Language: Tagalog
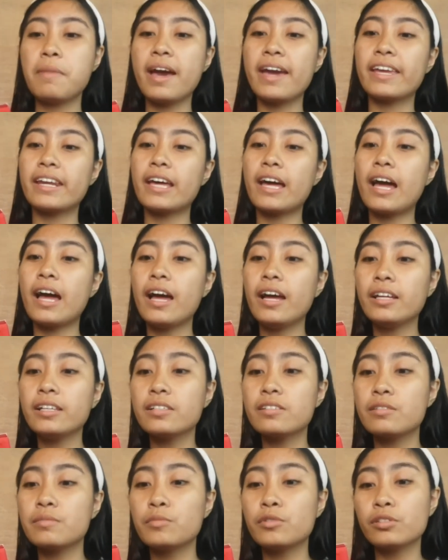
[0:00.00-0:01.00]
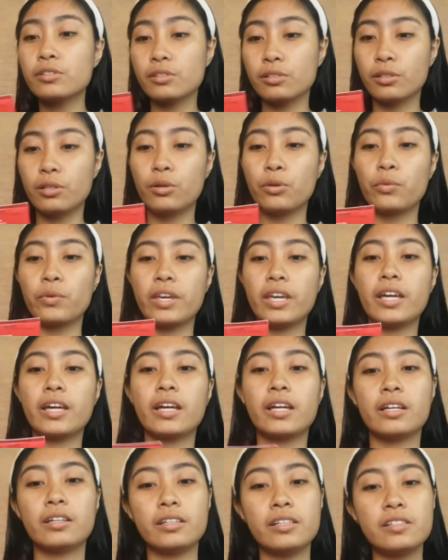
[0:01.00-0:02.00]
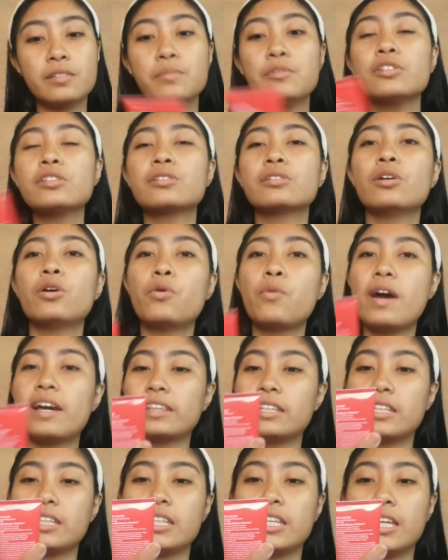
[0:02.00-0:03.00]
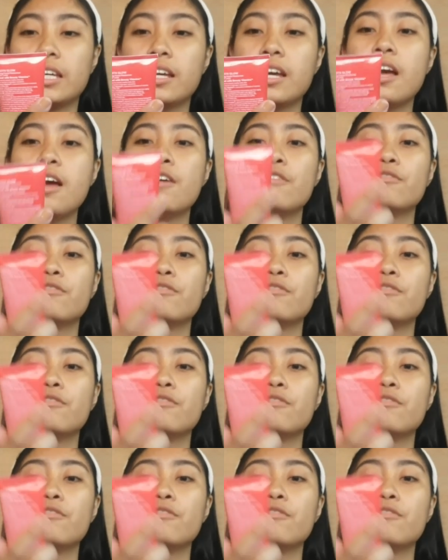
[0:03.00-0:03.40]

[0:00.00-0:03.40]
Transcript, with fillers: Myra Smooth Glowing Smooth Glow Whitening